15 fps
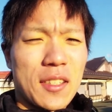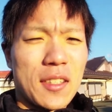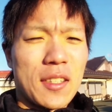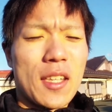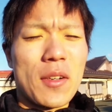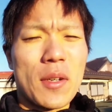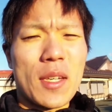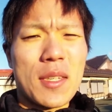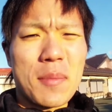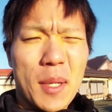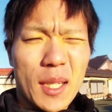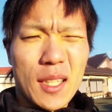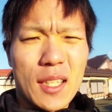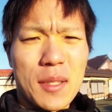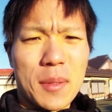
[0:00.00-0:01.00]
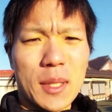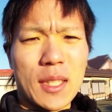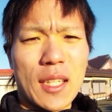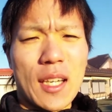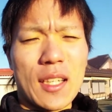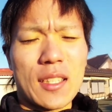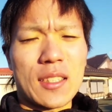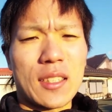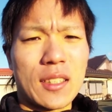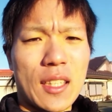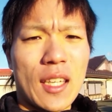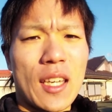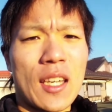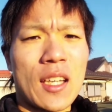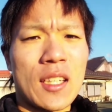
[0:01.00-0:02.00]
では今からまた
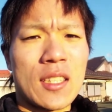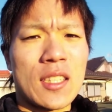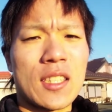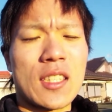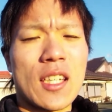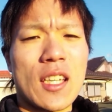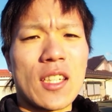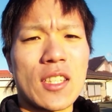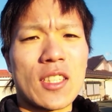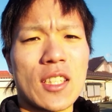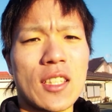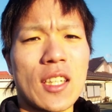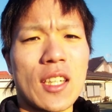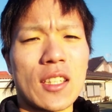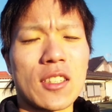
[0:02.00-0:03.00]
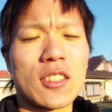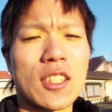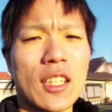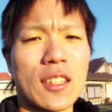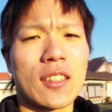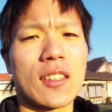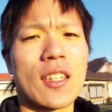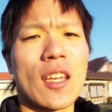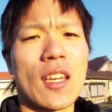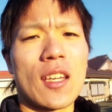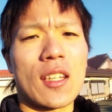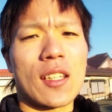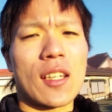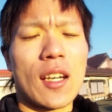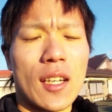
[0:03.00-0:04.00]
ね、自転車で下って
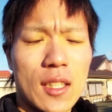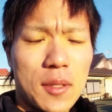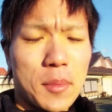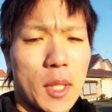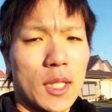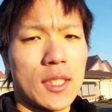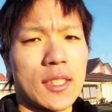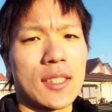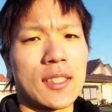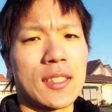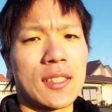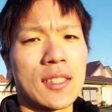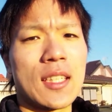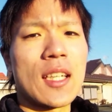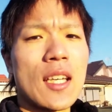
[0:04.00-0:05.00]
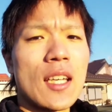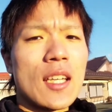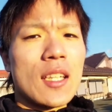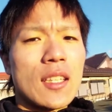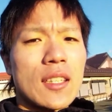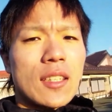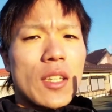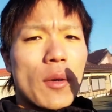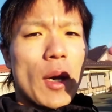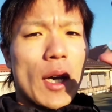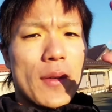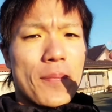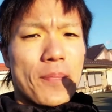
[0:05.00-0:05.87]
帰ります。では。